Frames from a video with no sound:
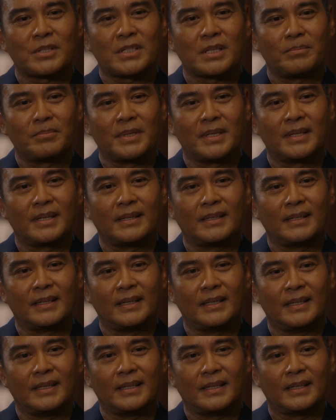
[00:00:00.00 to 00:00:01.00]
sabihin,
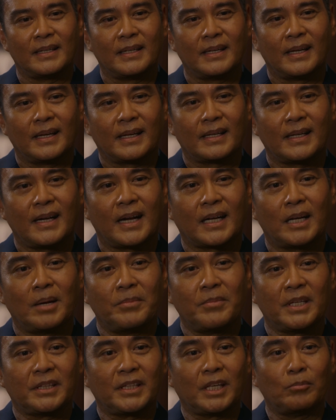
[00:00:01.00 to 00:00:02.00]
Lily,
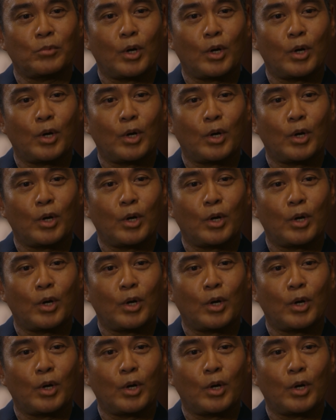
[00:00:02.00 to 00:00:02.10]
gagamitin